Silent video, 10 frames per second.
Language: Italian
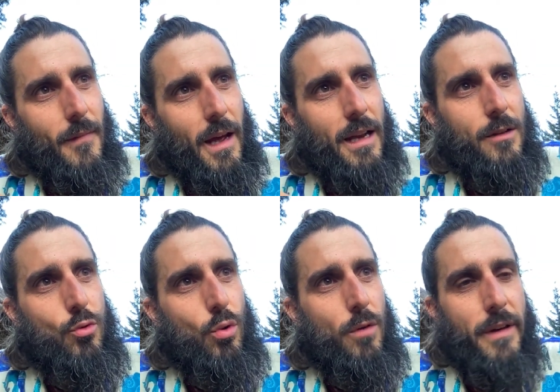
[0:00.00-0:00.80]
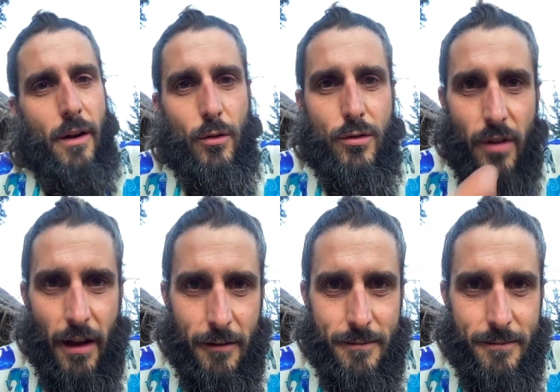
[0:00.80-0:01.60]
è il tuo vero
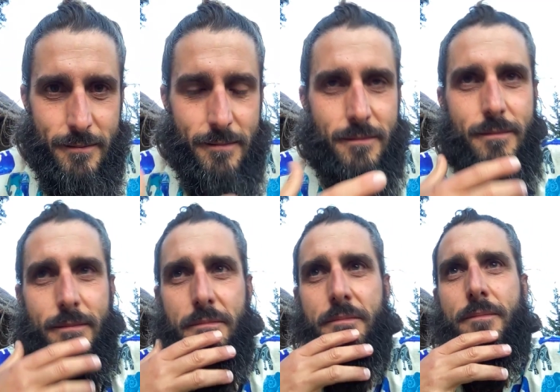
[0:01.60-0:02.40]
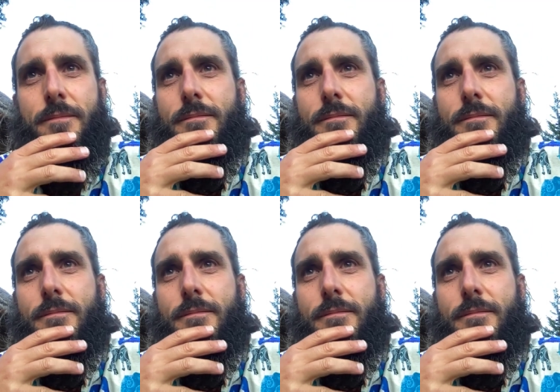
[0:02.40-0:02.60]
sé. Mm.